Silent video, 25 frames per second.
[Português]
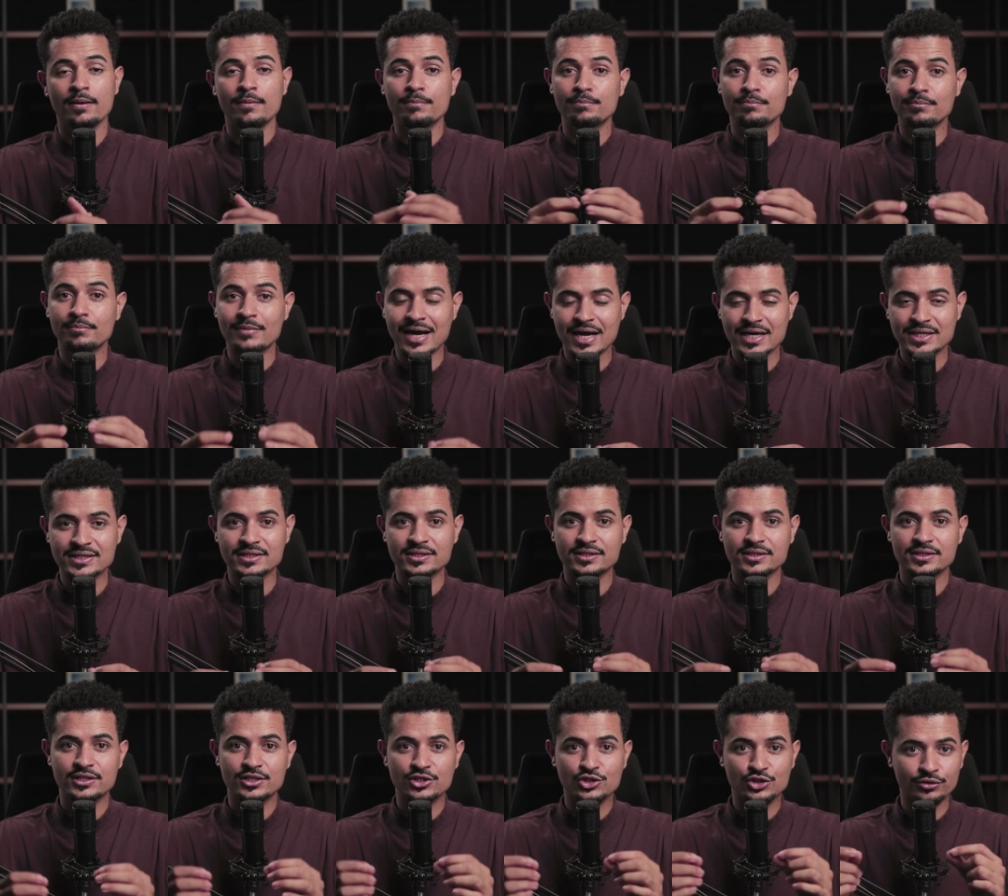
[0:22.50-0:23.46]

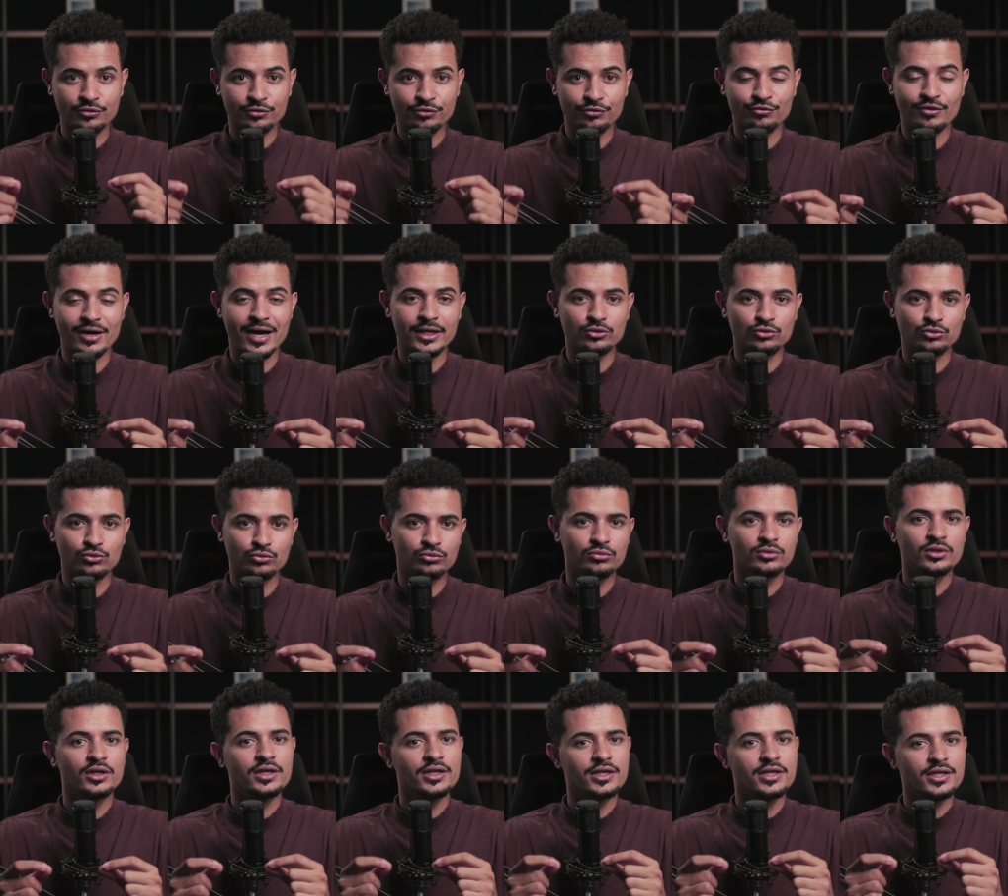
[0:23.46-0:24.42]
mas de fato
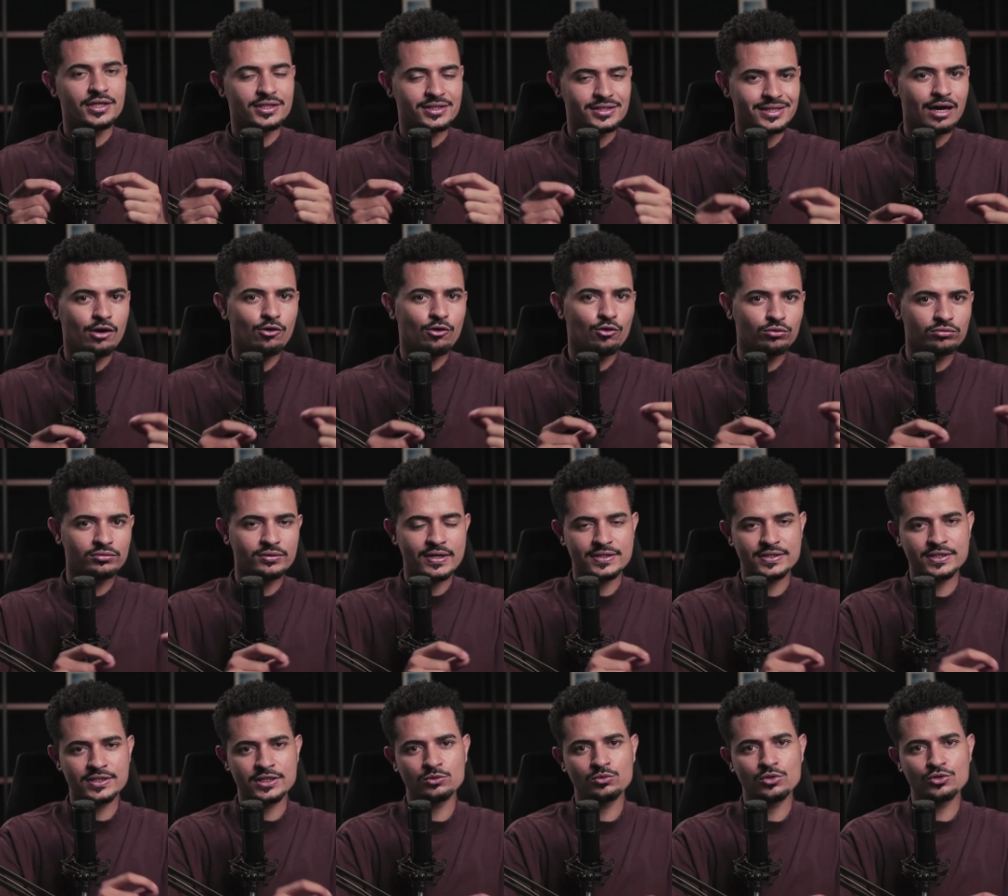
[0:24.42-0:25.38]
está
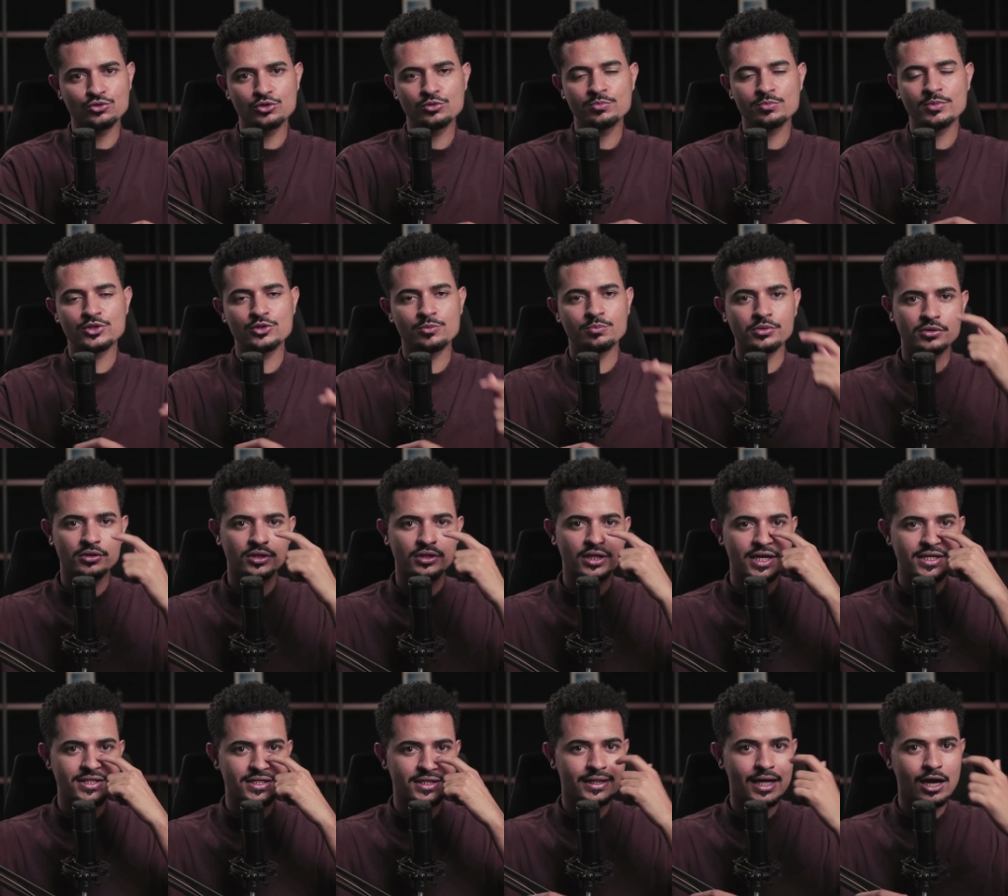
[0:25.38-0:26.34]
acontecendo as últimas
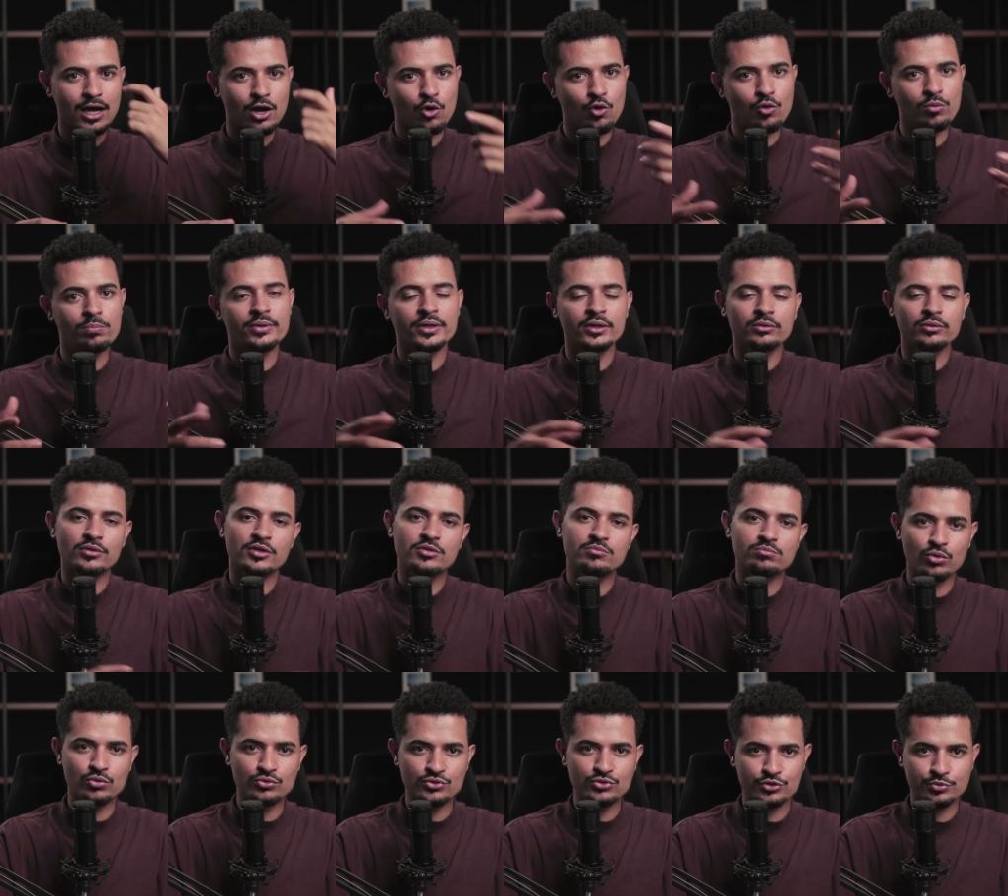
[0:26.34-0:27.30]
oportunidades em estar tá comprando em
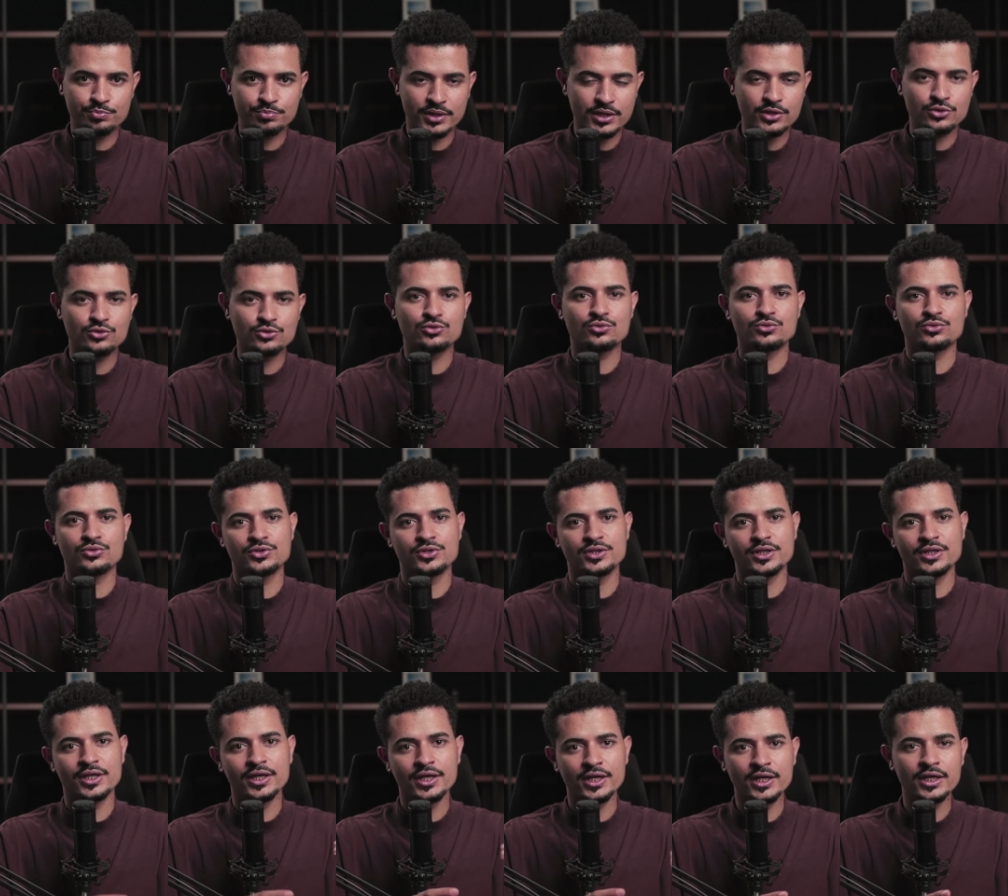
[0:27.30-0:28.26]
bons preços.